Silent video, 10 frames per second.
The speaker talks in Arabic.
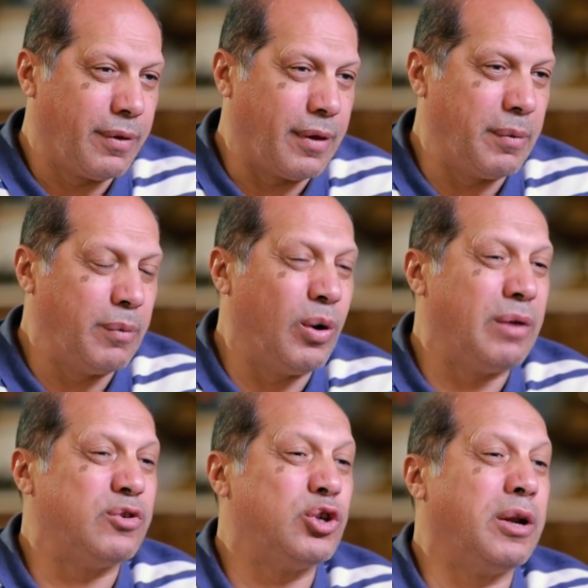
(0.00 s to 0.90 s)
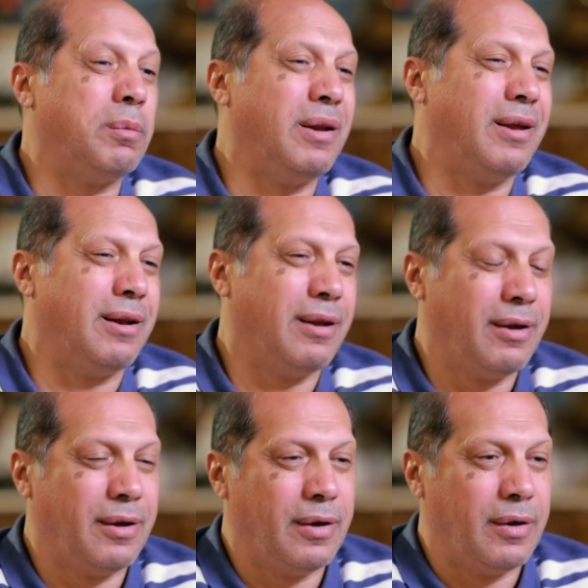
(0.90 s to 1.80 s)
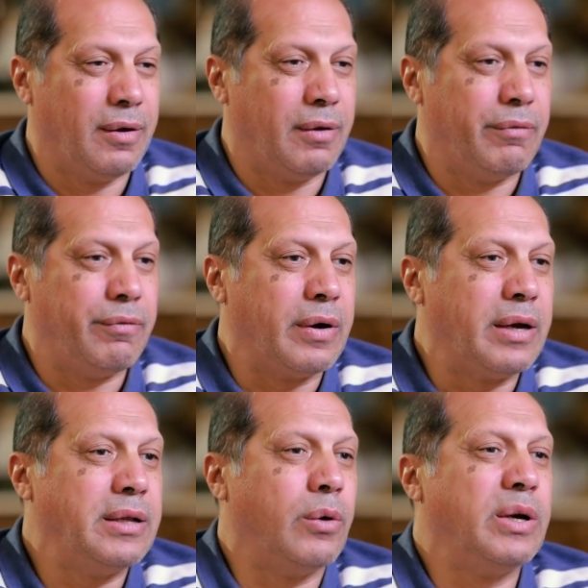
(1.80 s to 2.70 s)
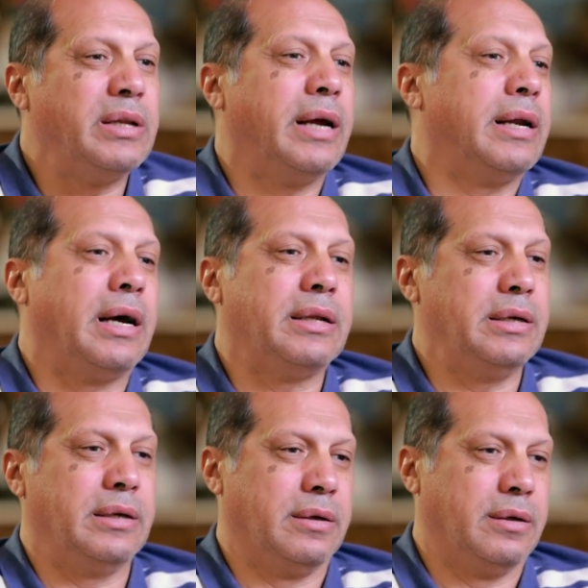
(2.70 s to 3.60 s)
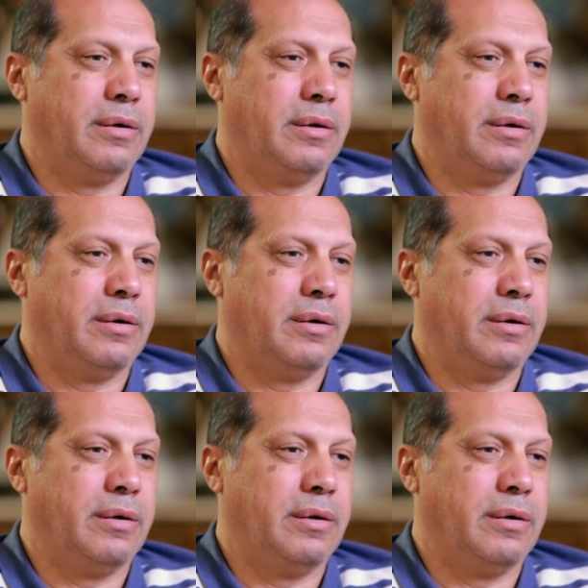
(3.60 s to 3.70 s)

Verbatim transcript: تمام واحد في الشهر بالليل فكده وكده احنا قاعدين